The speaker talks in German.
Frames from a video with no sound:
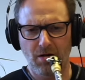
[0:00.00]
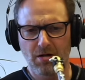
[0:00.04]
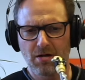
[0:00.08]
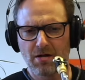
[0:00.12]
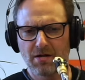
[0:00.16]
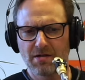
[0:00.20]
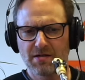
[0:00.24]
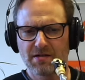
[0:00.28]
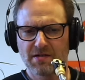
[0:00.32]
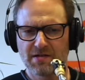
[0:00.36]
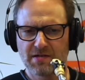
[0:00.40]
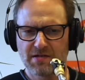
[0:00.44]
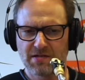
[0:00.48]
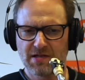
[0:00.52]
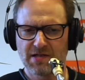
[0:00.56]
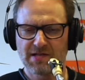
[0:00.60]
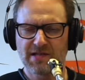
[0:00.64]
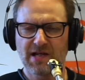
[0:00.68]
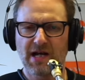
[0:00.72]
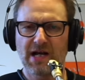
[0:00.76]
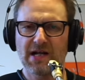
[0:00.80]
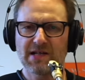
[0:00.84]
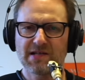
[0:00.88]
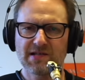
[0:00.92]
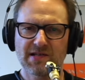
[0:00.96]
Ja,
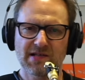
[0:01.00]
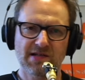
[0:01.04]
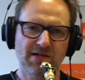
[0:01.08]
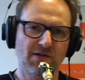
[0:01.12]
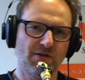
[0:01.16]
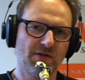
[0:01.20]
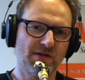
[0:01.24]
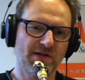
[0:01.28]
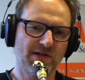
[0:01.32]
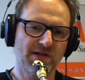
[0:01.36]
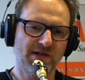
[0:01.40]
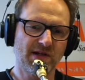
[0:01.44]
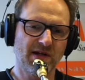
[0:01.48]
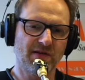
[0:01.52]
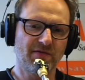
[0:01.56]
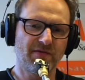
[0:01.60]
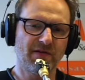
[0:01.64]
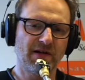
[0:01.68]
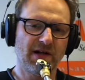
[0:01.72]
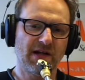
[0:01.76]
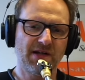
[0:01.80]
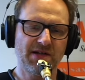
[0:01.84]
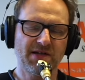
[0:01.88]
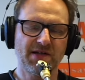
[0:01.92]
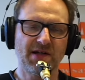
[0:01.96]
des As, das löse ich dann
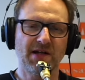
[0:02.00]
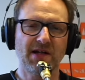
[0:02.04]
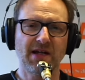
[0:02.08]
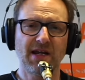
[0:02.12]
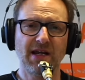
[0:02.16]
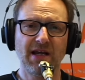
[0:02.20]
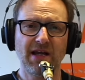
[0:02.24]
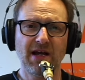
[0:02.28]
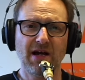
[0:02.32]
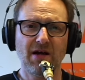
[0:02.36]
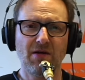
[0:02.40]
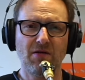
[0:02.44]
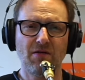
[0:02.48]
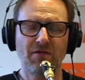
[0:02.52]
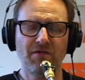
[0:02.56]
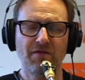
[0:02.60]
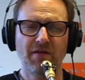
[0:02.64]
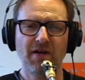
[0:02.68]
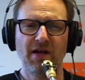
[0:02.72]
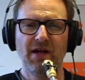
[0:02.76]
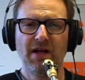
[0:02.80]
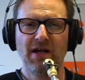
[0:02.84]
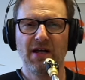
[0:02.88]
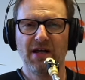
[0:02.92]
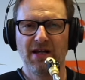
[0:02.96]
vielleicht nach G
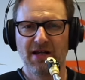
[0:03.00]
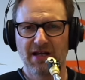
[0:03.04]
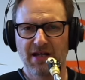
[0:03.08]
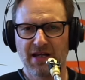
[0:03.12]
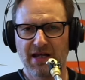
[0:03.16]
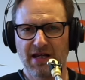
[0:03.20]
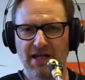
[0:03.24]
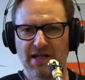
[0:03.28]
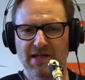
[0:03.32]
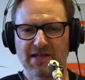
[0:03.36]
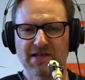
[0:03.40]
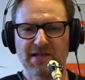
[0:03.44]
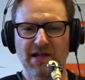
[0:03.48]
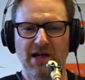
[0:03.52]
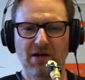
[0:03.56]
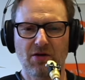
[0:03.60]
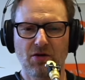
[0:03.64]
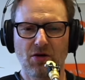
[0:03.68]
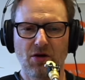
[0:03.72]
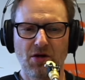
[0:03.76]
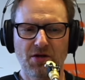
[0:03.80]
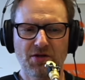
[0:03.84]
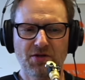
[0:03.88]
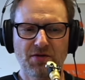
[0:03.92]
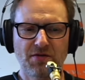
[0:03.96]
auf. G ist ein
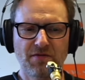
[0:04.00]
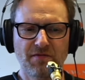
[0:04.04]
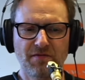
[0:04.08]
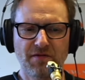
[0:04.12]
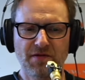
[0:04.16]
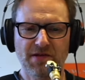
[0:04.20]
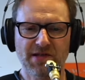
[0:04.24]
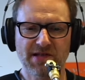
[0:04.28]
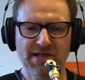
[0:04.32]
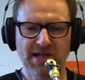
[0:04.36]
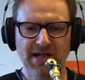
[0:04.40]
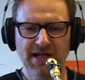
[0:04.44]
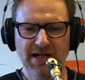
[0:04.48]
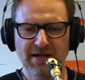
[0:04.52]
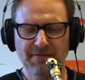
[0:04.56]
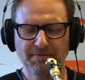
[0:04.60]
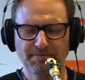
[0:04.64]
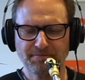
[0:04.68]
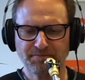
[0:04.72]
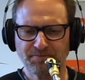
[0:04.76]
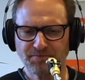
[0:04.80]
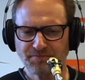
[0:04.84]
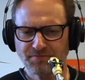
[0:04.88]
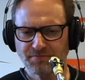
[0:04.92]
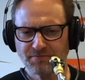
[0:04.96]
Akkordton von C.
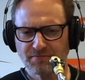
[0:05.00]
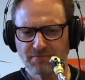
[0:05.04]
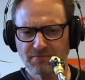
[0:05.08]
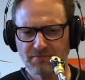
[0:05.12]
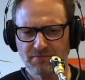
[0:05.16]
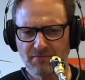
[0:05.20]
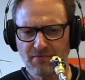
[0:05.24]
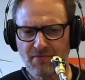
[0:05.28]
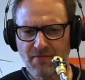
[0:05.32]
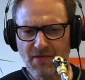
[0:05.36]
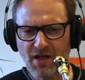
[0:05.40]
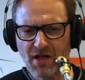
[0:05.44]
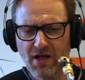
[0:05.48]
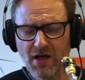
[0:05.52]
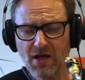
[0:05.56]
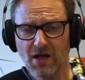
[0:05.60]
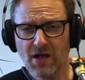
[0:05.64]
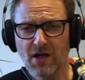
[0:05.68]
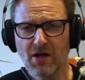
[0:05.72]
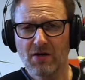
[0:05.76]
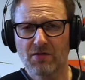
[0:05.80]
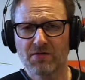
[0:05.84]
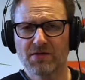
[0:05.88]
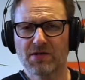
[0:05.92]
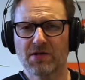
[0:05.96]

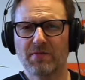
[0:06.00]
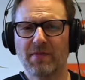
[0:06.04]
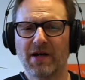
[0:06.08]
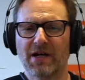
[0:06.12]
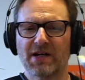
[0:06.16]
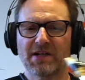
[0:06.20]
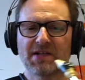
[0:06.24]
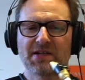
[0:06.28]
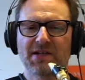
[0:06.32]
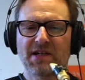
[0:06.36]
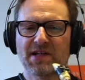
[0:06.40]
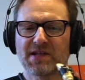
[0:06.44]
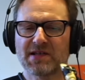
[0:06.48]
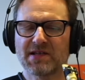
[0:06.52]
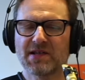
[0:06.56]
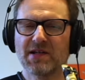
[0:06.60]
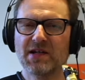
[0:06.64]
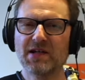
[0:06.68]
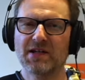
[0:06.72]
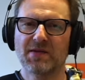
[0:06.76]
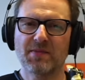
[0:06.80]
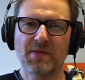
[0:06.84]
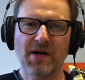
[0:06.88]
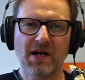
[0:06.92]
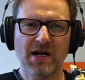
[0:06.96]
Und so mache ich das.
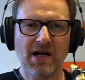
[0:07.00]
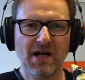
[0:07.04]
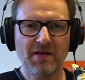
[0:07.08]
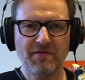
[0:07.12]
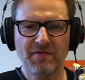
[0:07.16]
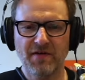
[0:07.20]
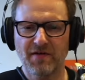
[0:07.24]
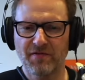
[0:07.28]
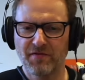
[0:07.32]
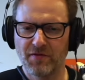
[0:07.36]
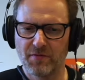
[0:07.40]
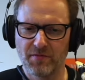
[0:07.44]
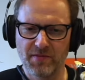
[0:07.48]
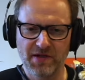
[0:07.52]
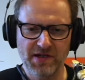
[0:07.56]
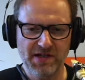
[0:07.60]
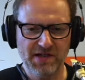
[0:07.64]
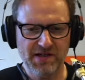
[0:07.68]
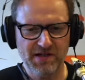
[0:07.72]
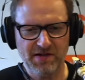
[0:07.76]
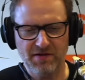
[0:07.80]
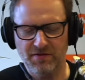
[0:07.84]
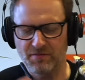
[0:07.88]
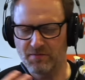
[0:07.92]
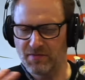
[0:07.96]
Ne? Ich mache einfach für
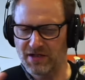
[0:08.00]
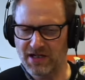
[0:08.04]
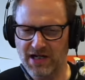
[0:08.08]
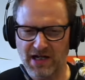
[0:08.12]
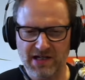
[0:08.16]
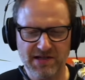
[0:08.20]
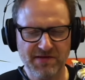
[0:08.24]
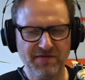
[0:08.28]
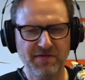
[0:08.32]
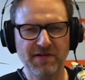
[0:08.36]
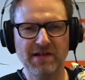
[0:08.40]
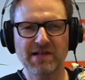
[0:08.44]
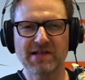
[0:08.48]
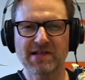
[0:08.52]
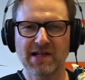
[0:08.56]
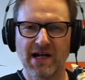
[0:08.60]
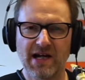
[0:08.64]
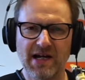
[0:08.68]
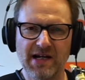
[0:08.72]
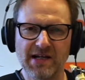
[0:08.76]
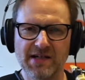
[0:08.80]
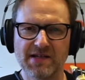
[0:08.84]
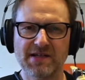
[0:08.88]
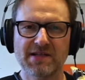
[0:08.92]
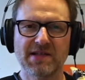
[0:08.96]
mich mit ganz viel
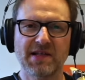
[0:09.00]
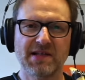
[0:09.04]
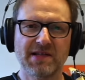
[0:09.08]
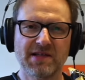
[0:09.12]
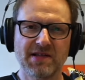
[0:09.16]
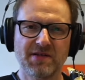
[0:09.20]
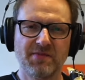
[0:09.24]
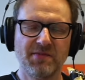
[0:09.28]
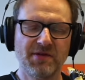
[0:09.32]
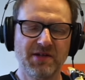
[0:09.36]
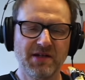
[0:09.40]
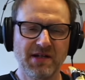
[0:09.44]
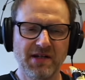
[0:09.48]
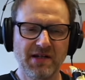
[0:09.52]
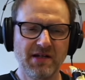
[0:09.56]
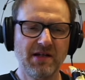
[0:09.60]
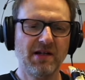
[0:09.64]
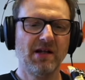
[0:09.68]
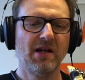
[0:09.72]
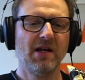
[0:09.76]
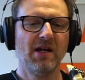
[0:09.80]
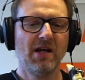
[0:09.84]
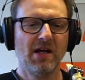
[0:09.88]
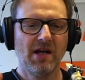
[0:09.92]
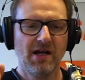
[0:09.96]
Zeit, setze ich mich hin,
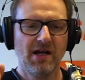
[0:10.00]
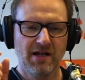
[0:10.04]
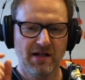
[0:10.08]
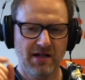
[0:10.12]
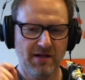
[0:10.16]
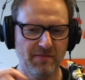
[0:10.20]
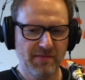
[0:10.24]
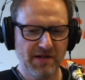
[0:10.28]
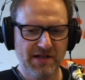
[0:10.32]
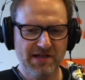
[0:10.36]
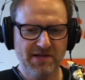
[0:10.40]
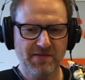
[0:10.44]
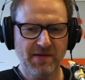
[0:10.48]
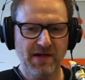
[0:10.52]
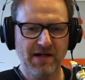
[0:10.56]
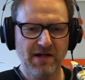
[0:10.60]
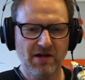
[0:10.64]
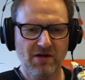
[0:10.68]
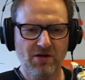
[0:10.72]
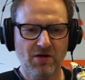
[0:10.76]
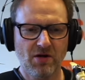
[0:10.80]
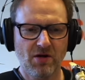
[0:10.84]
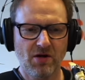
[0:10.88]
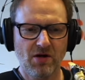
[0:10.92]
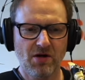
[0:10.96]
nehme mir zwei
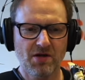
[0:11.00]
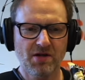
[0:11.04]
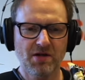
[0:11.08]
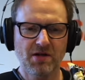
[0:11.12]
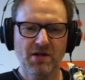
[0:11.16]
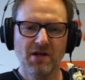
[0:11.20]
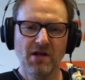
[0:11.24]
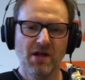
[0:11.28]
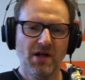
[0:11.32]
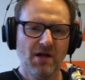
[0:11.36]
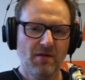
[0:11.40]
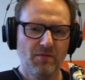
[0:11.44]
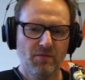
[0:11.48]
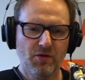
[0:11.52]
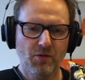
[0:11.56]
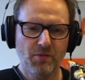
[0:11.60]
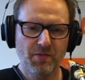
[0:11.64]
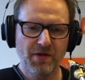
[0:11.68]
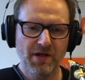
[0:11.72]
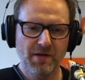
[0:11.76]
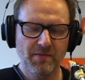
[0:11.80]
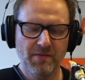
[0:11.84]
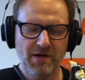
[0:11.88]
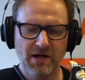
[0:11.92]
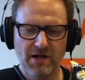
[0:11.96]
Akkorde,
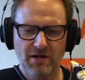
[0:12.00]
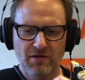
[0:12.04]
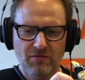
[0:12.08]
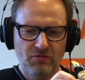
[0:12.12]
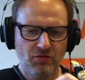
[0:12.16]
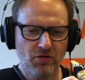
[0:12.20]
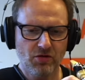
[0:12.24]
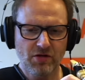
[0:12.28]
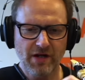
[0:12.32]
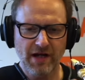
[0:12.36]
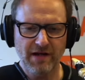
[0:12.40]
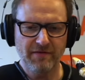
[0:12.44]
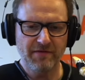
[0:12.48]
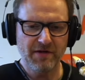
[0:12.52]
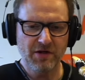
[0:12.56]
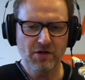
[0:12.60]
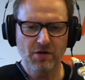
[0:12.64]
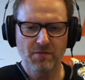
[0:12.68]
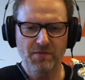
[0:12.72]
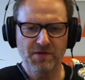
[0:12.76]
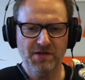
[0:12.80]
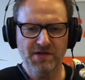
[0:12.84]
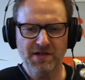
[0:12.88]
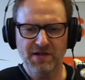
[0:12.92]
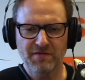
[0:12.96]
probiere mal, okay, wie
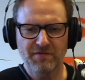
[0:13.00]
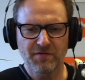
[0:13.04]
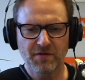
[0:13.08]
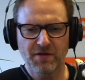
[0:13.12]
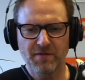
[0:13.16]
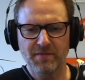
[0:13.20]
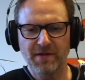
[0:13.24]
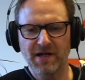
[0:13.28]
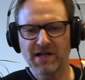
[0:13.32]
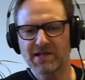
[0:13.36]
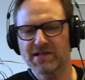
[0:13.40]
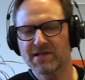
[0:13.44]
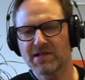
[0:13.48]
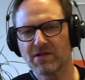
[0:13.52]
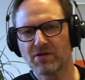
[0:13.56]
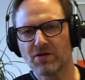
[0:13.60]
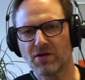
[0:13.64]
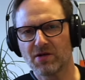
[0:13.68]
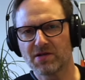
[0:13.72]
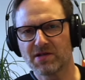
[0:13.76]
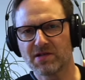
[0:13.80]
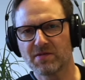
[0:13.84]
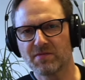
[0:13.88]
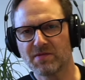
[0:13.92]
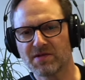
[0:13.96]
komme ich denn von dem ersten
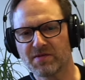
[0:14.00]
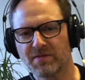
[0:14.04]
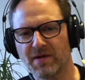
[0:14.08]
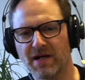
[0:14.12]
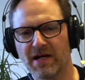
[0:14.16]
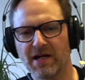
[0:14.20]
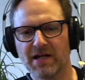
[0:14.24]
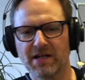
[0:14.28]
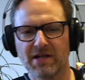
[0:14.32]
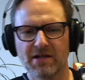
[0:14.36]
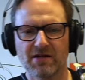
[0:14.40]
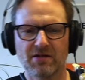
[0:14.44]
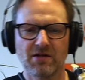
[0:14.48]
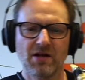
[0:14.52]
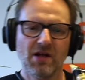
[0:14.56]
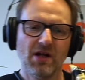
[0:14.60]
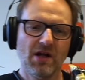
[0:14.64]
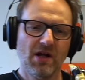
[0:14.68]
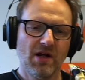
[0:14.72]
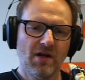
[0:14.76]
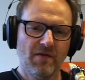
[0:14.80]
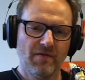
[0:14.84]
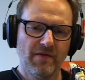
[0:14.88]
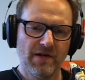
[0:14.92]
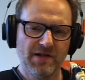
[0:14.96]
Akkord zum zweiten?
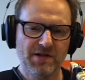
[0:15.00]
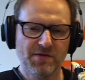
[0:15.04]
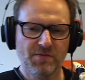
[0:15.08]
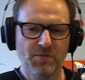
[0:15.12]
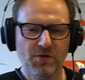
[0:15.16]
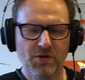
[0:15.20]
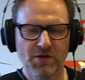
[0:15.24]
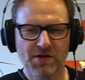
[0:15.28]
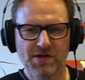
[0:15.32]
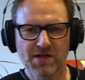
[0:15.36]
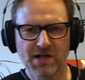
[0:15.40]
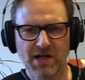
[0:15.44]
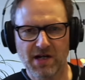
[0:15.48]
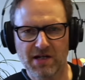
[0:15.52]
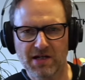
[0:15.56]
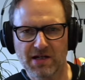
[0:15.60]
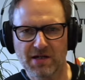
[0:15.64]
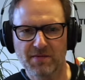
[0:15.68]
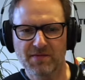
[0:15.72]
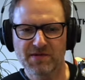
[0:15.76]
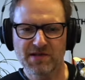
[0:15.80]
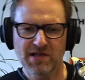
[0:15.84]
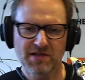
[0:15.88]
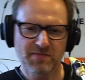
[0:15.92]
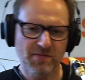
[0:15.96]
Welche Möglichkeiten
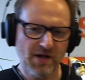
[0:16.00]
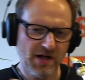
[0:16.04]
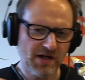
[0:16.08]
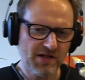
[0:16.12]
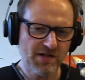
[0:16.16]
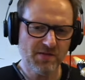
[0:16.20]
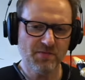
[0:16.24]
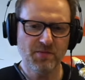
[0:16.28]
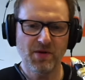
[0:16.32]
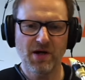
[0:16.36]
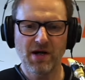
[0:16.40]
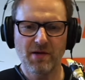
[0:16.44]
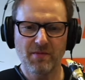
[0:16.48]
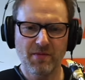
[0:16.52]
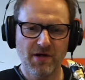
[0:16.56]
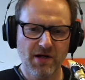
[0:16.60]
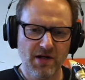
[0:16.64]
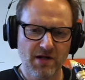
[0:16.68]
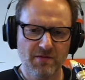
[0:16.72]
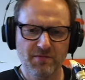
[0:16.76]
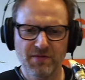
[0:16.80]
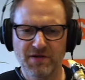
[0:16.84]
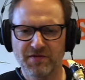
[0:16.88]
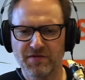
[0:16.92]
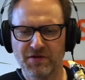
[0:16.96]
gibt es? Das mache ich ein paar
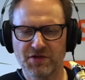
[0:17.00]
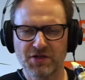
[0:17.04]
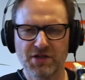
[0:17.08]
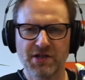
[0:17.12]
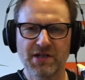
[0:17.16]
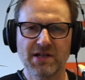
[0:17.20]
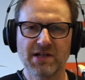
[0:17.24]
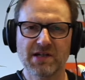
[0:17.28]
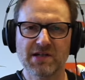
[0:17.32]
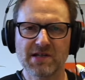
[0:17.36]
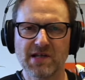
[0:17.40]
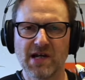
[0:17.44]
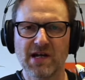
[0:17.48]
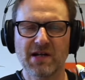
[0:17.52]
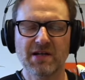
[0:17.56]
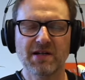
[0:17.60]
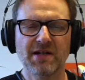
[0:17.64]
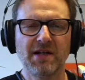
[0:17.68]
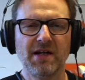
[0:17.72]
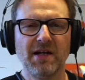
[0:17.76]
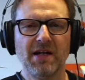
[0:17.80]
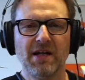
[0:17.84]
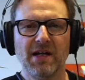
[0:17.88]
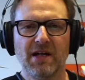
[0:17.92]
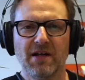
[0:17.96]
Mal mit verschiedenen
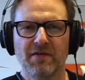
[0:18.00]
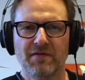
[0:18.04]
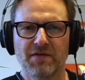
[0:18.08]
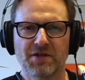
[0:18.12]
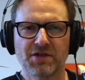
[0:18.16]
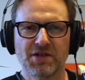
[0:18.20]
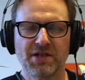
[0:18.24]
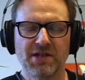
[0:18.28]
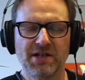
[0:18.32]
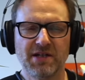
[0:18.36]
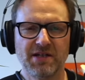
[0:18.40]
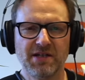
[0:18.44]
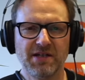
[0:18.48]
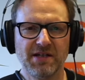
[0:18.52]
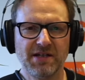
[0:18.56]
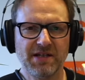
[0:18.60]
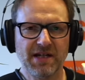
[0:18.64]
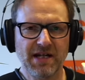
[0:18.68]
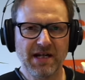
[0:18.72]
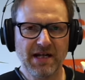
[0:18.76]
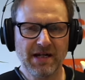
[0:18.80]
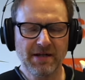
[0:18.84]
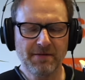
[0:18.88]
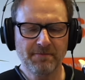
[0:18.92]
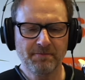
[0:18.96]
Sachen, verschiedenen
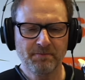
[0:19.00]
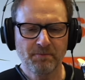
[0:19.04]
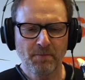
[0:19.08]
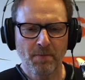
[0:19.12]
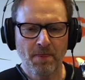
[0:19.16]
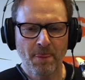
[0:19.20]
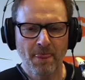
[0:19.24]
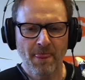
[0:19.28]
Ideen.